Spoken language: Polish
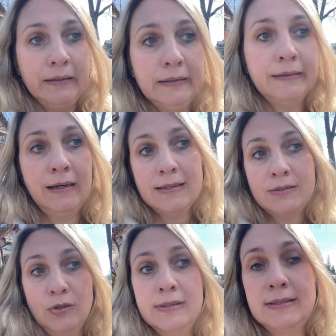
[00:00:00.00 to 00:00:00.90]
I teraz
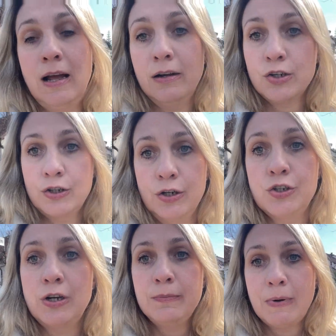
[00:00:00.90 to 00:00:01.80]
to jest tak, że
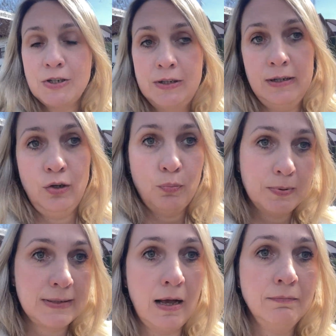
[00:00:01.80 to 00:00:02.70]
jeżeli ma się takiego
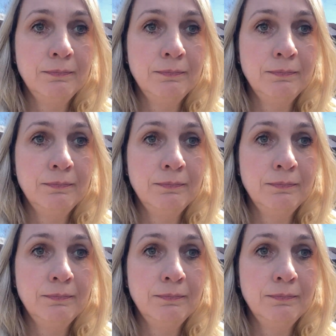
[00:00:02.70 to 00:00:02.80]
psa,